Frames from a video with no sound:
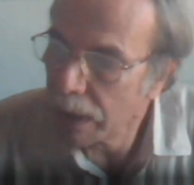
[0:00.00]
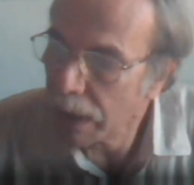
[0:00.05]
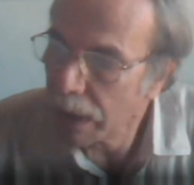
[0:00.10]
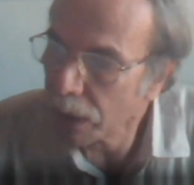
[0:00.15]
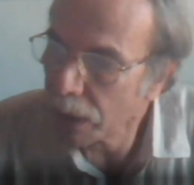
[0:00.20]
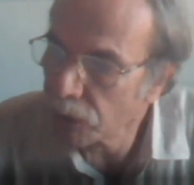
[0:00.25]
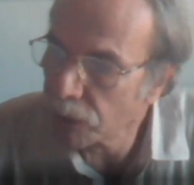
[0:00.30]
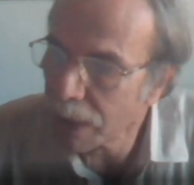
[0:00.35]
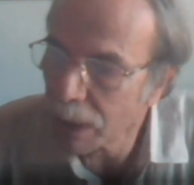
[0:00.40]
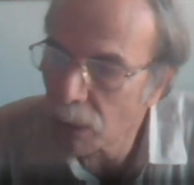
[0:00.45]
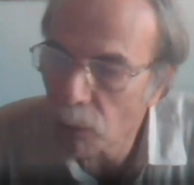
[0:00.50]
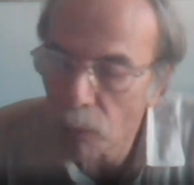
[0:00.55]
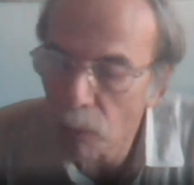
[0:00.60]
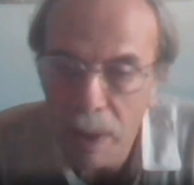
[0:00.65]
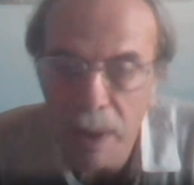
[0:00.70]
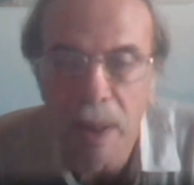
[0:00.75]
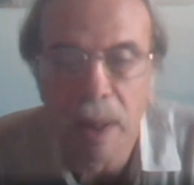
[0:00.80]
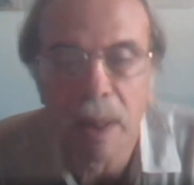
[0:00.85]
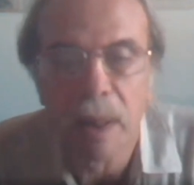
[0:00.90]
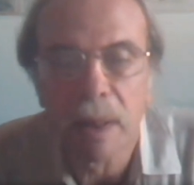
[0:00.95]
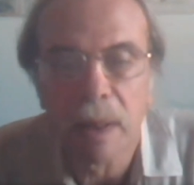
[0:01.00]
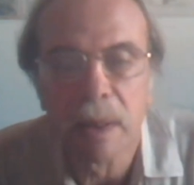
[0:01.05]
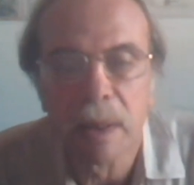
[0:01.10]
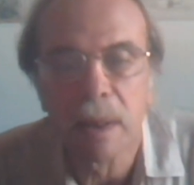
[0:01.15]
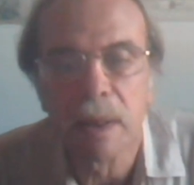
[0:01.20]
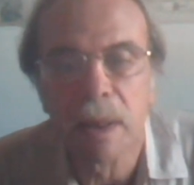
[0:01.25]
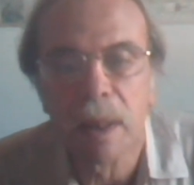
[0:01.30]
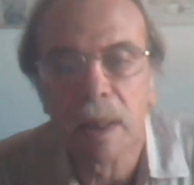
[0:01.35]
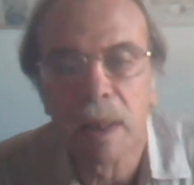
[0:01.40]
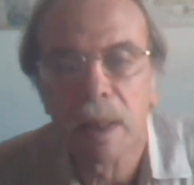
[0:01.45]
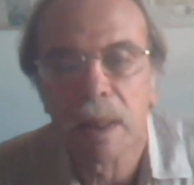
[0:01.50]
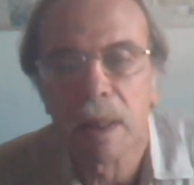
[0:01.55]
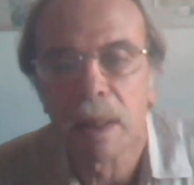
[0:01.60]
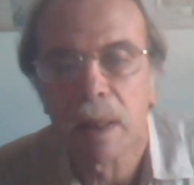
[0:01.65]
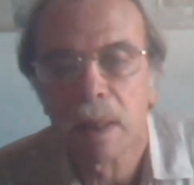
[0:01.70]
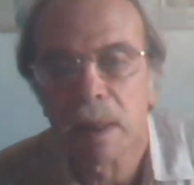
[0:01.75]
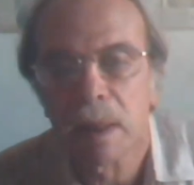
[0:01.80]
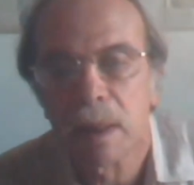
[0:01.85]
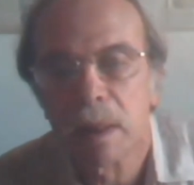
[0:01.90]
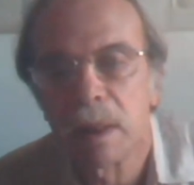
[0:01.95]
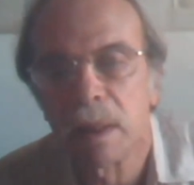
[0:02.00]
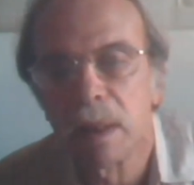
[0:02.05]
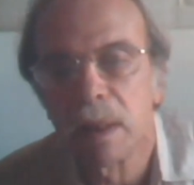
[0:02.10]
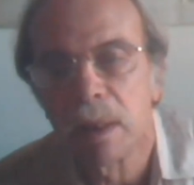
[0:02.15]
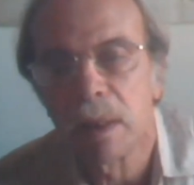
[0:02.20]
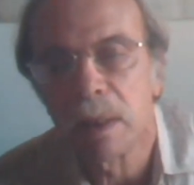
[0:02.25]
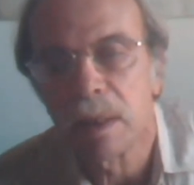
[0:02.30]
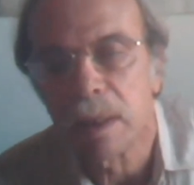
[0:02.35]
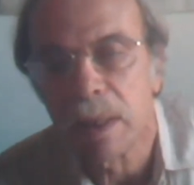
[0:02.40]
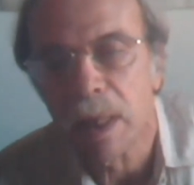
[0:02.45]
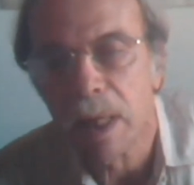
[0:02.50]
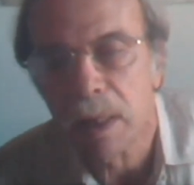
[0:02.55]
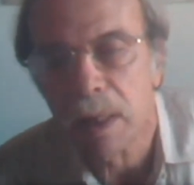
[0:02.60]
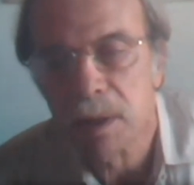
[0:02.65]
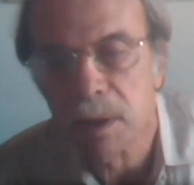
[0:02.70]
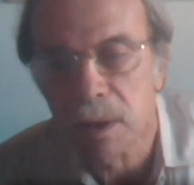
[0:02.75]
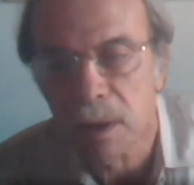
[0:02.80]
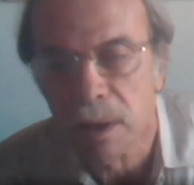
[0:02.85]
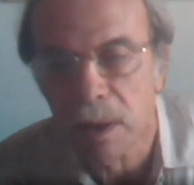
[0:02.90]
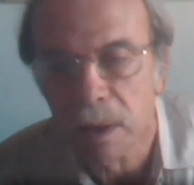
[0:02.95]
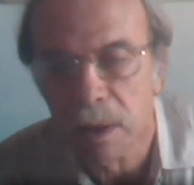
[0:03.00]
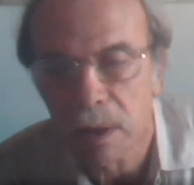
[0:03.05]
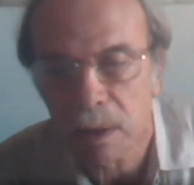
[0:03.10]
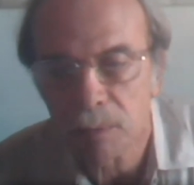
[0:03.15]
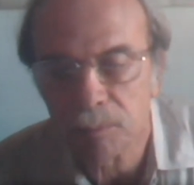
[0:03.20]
Allora, qual è l'idea che nasce